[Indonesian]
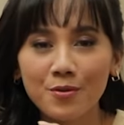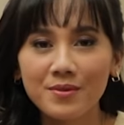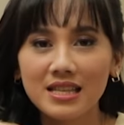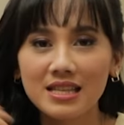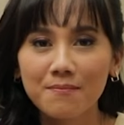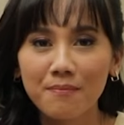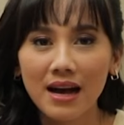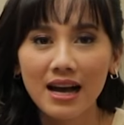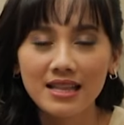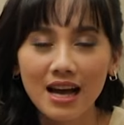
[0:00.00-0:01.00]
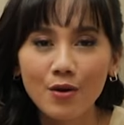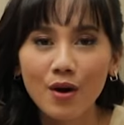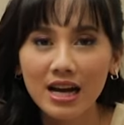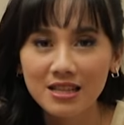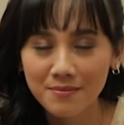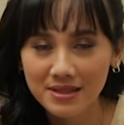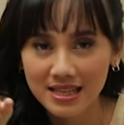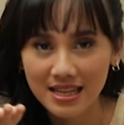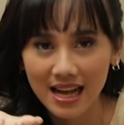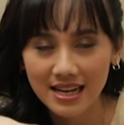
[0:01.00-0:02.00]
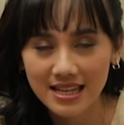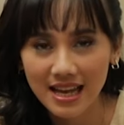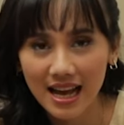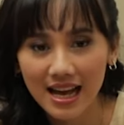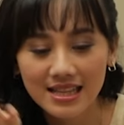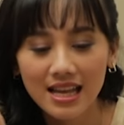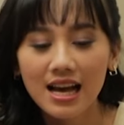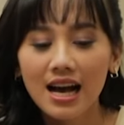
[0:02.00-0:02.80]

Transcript: menit ke depan aku akan nemenin kalian